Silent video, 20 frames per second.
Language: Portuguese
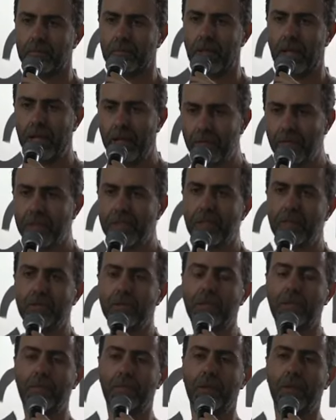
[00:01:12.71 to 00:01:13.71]
Aí você
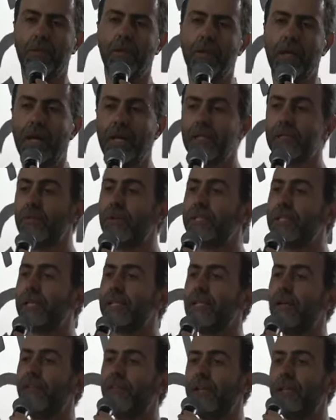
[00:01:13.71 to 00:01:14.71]
contribui. Aí, se
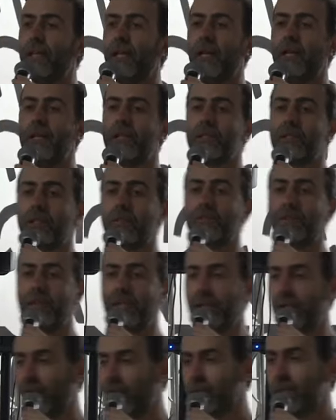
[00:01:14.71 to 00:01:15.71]
você quiser federalizar,
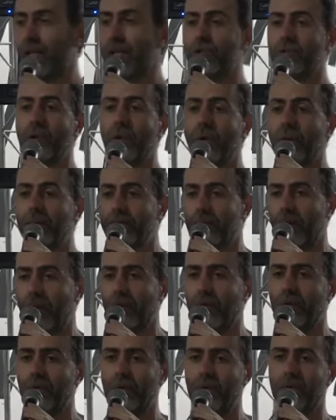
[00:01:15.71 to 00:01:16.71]
federalizar isso, eu
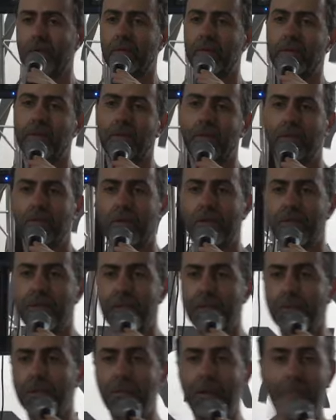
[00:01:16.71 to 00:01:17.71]
apoio. Nós
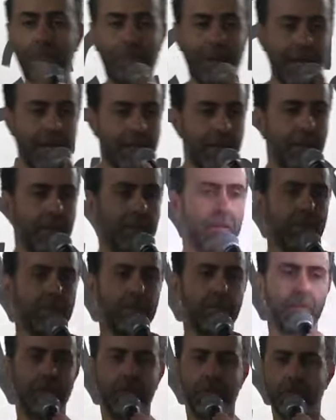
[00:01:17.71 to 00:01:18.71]
fizemos uma PEC
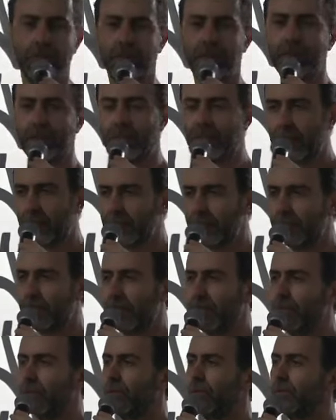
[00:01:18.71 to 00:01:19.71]
que está
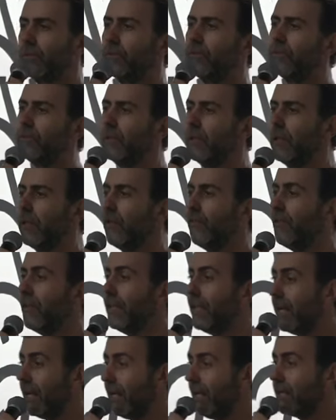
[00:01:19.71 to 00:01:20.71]
tramitando que
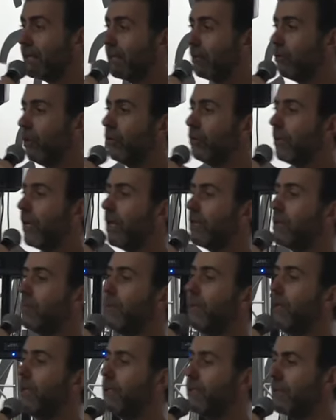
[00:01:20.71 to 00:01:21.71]
federaliza todo caso
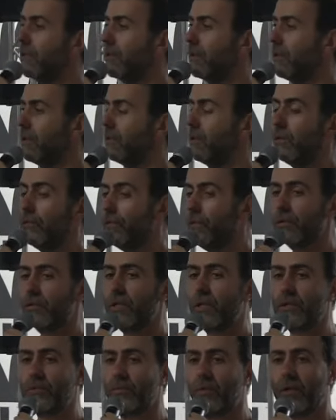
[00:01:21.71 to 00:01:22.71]
de milícia. Não viu
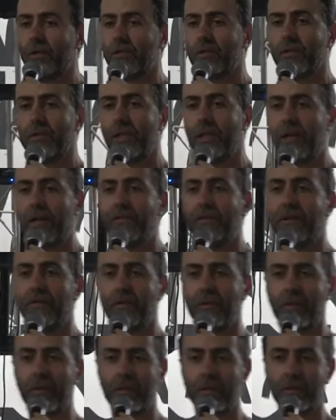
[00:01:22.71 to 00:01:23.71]
o Sérgio Moro dizer que é a
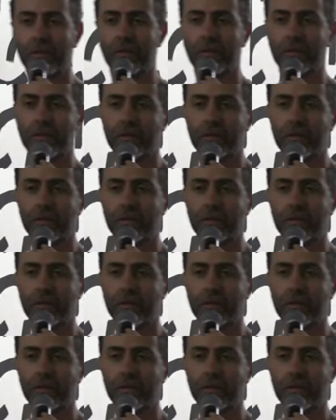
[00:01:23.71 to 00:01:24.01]
favor.